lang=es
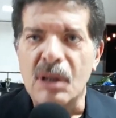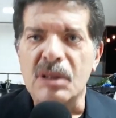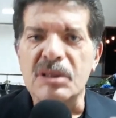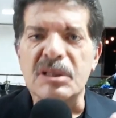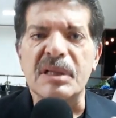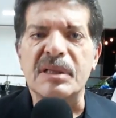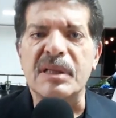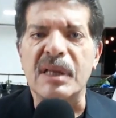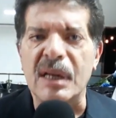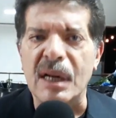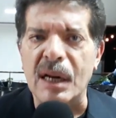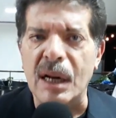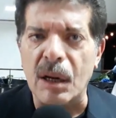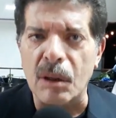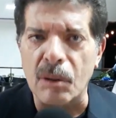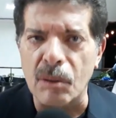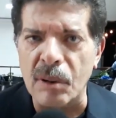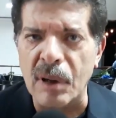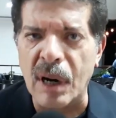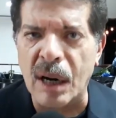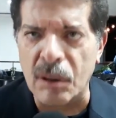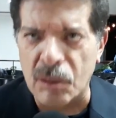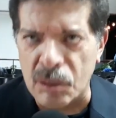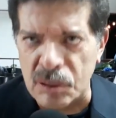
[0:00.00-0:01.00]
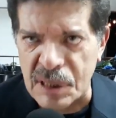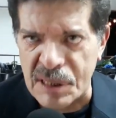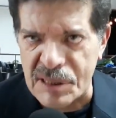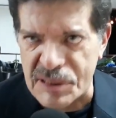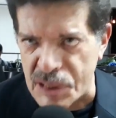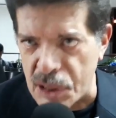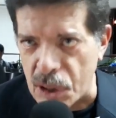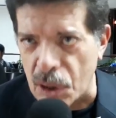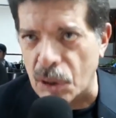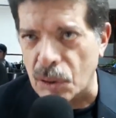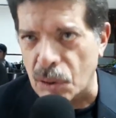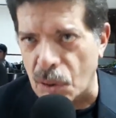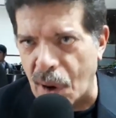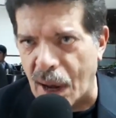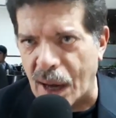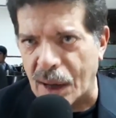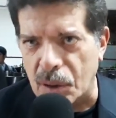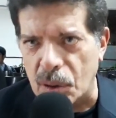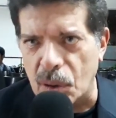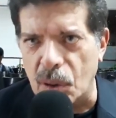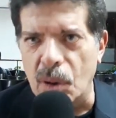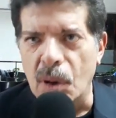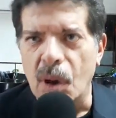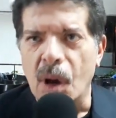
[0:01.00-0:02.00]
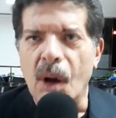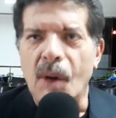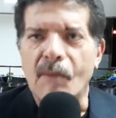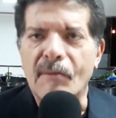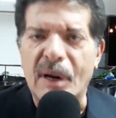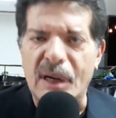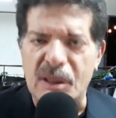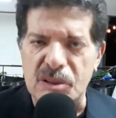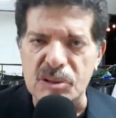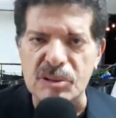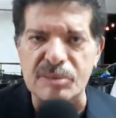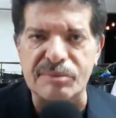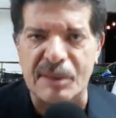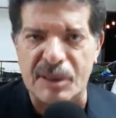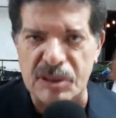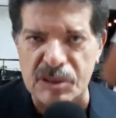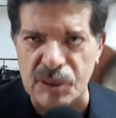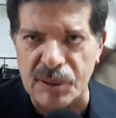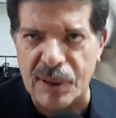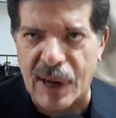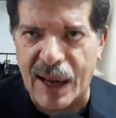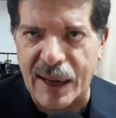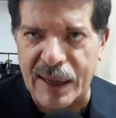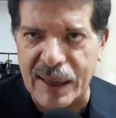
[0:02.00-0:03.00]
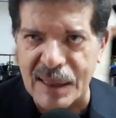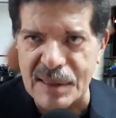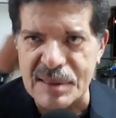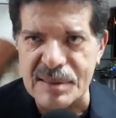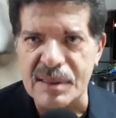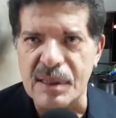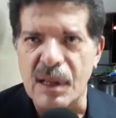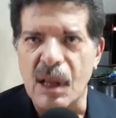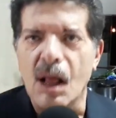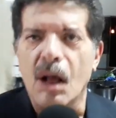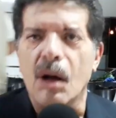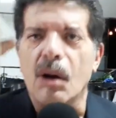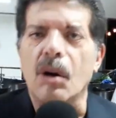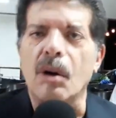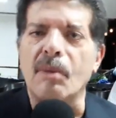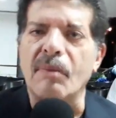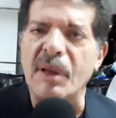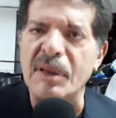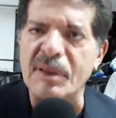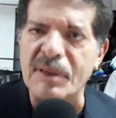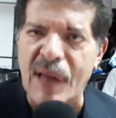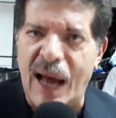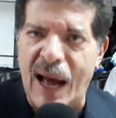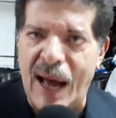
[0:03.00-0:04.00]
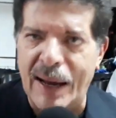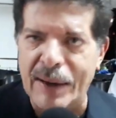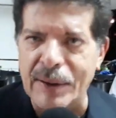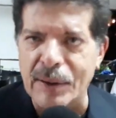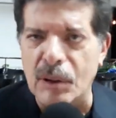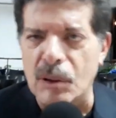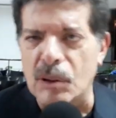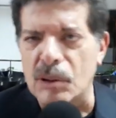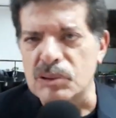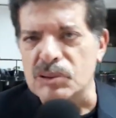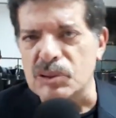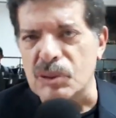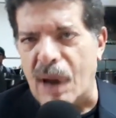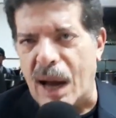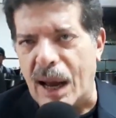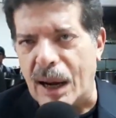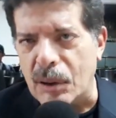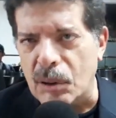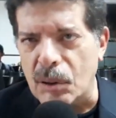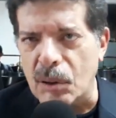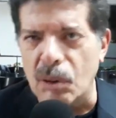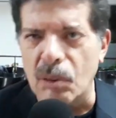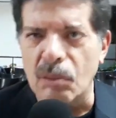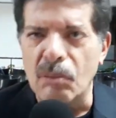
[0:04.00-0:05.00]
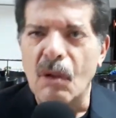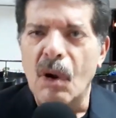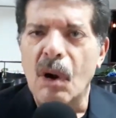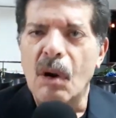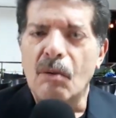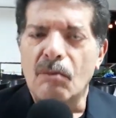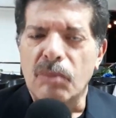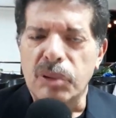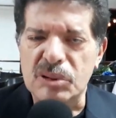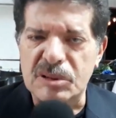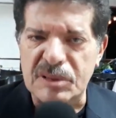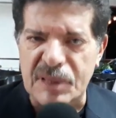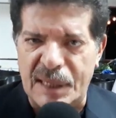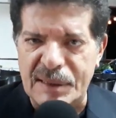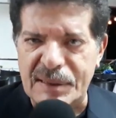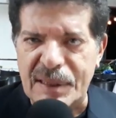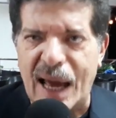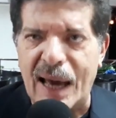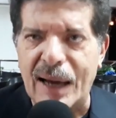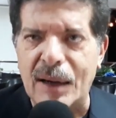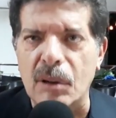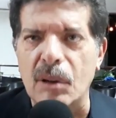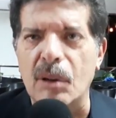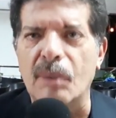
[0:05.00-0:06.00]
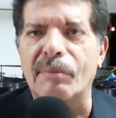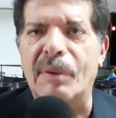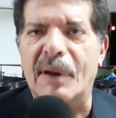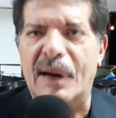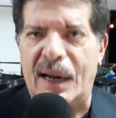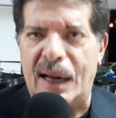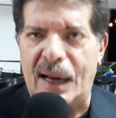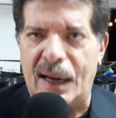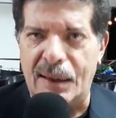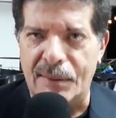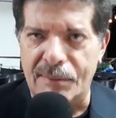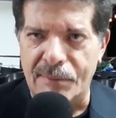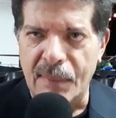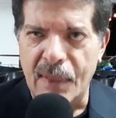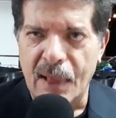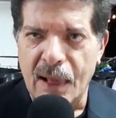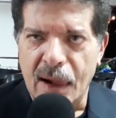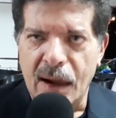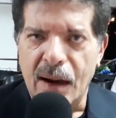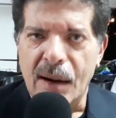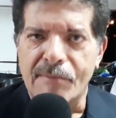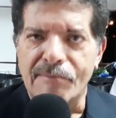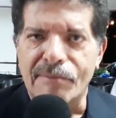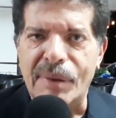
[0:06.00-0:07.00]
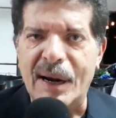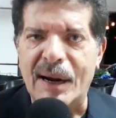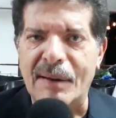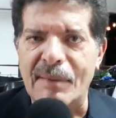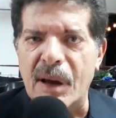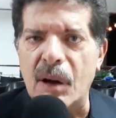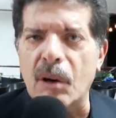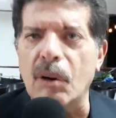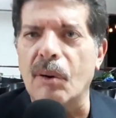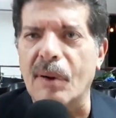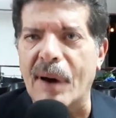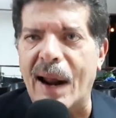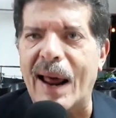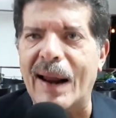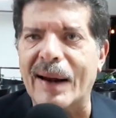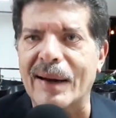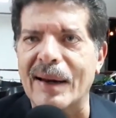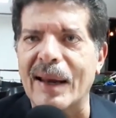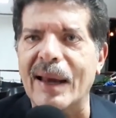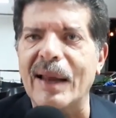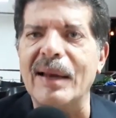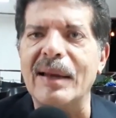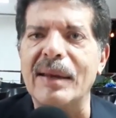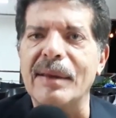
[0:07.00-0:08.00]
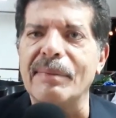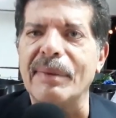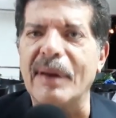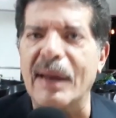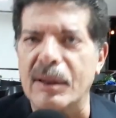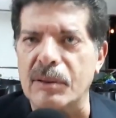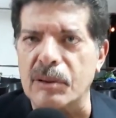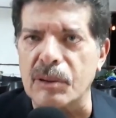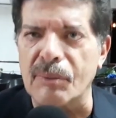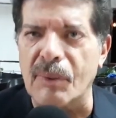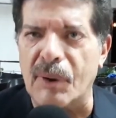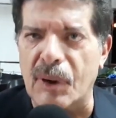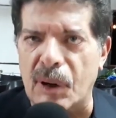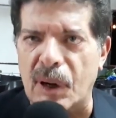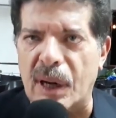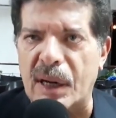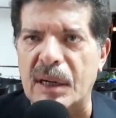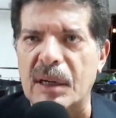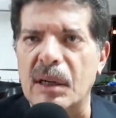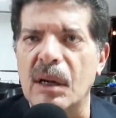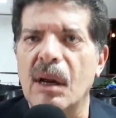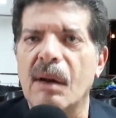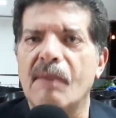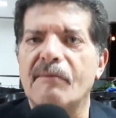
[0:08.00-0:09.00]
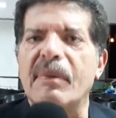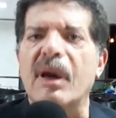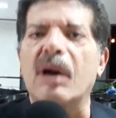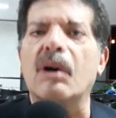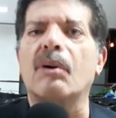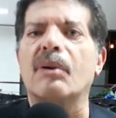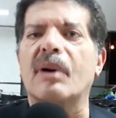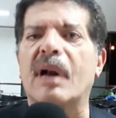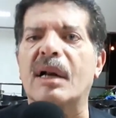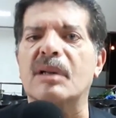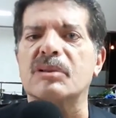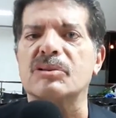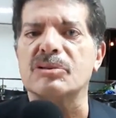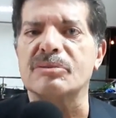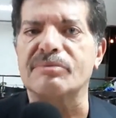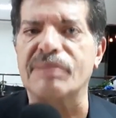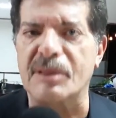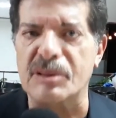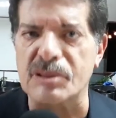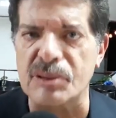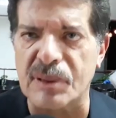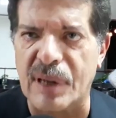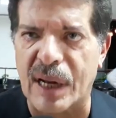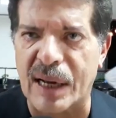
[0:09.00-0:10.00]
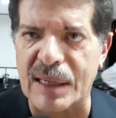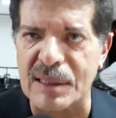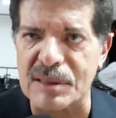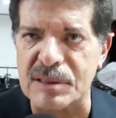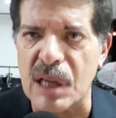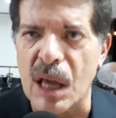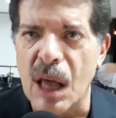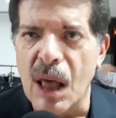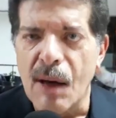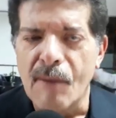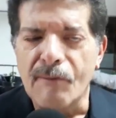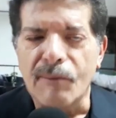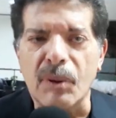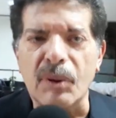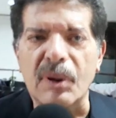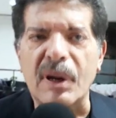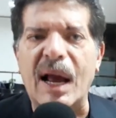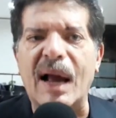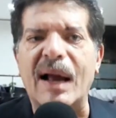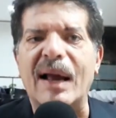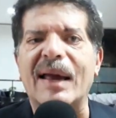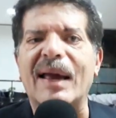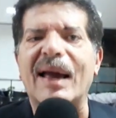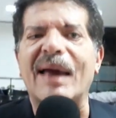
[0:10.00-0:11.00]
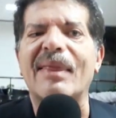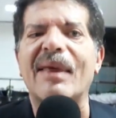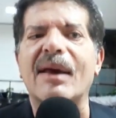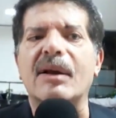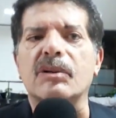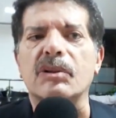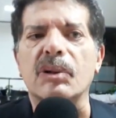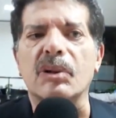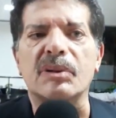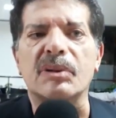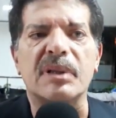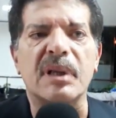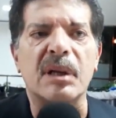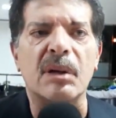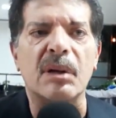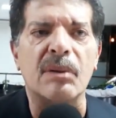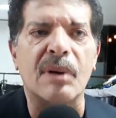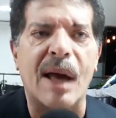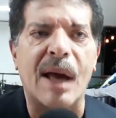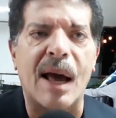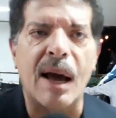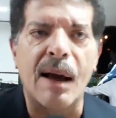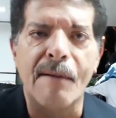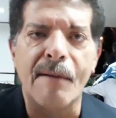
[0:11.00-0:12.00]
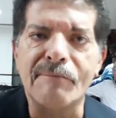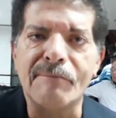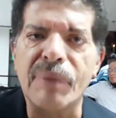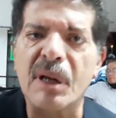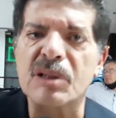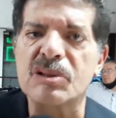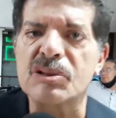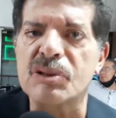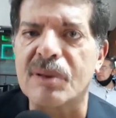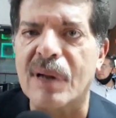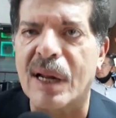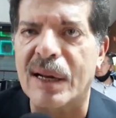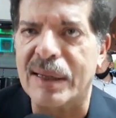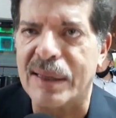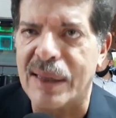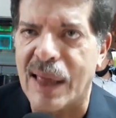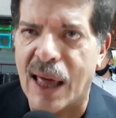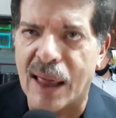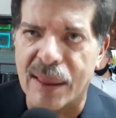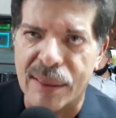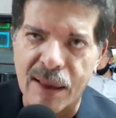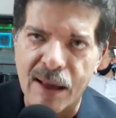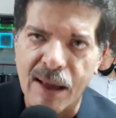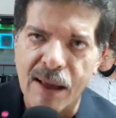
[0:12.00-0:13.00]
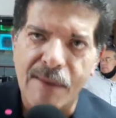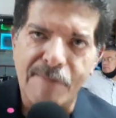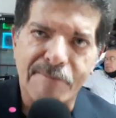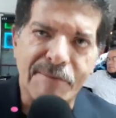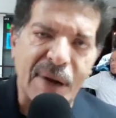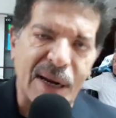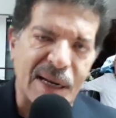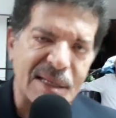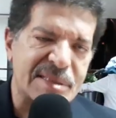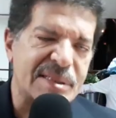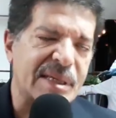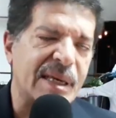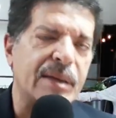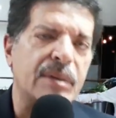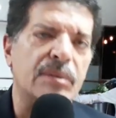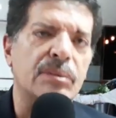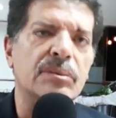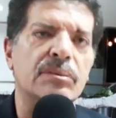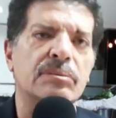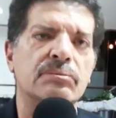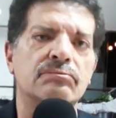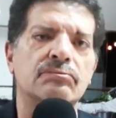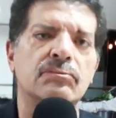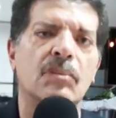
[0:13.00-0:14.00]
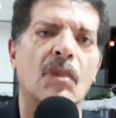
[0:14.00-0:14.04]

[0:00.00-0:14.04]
el primer ensayo, si tienen alguna anotación o algo para sus personajes, comentarios o algo, pues tratarlo para, para mejorar el libreto y mejorar, mejorar sus personajes, porque cada actor tiene una personalidad